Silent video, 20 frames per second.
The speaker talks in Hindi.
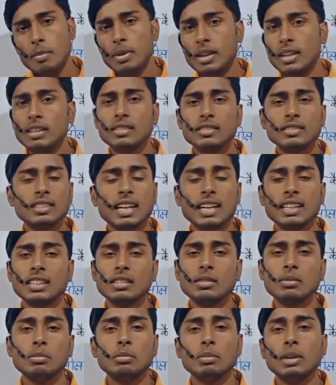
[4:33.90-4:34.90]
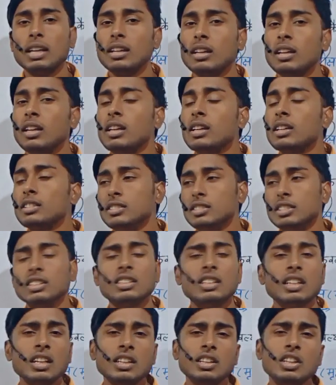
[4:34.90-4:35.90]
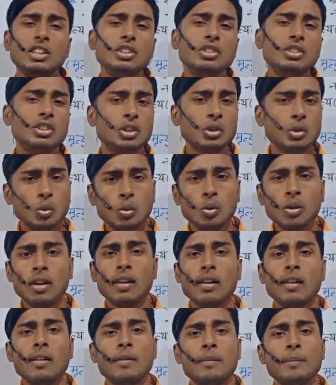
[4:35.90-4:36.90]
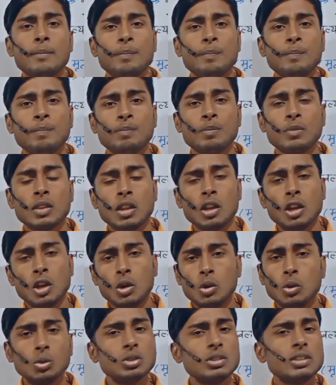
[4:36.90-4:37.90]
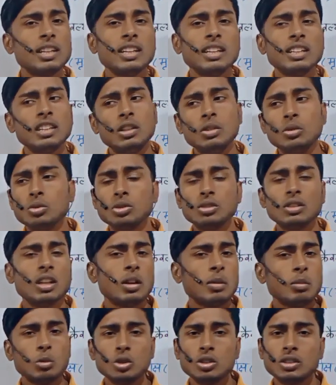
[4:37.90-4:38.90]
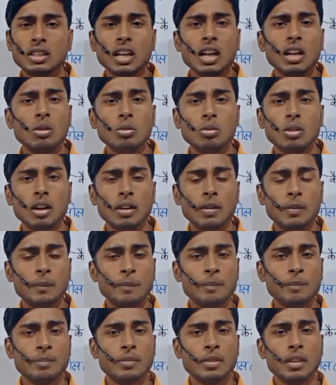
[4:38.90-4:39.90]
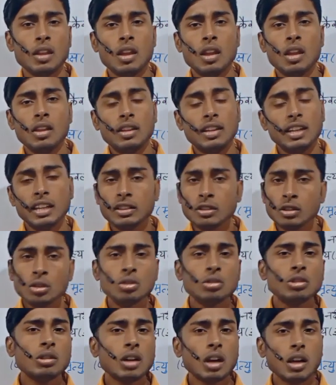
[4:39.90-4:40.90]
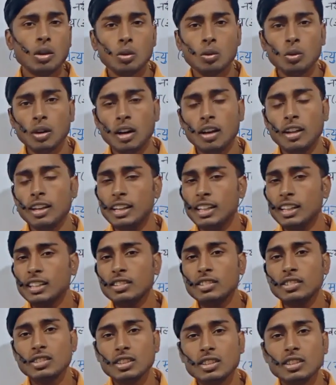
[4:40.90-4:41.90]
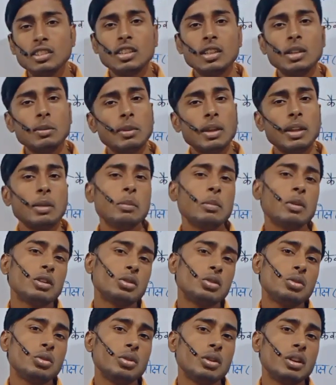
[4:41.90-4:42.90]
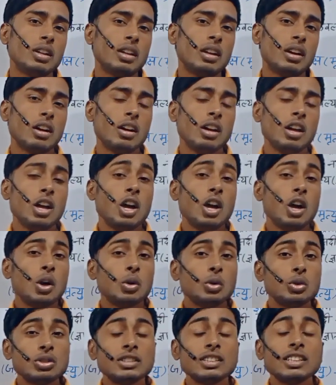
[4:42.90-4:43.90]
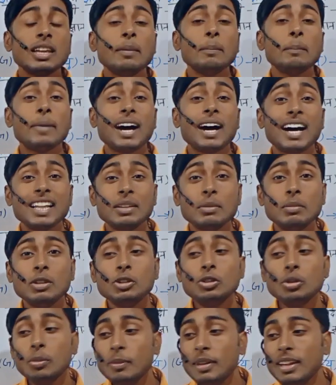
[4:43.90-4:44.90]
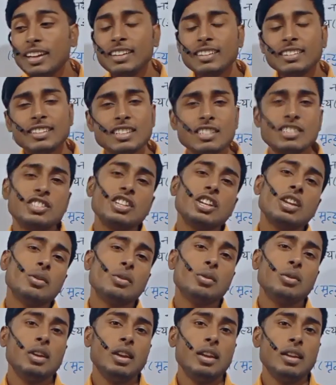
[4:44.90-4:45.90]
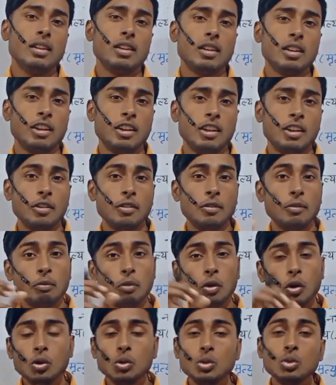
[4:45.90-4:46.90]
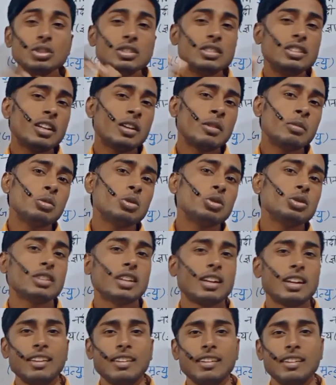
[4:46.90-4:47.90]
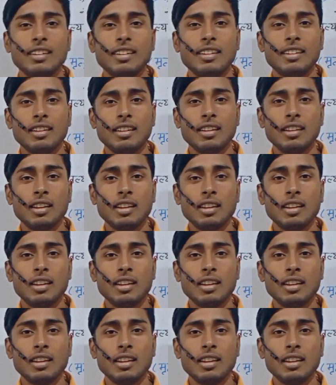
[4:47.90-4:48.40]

मैं ज़्यादा मैं जितने दिन जीऊँगा उतने दिन उस धर्म को चला लूँगा नेतृत्व कर लूँगा लेकिन जिस दिन मेरी मृत्यु हो गई ना उसके बाद में जो मेरे शिष्य होंगे वो उस धर्म को चलाएंगे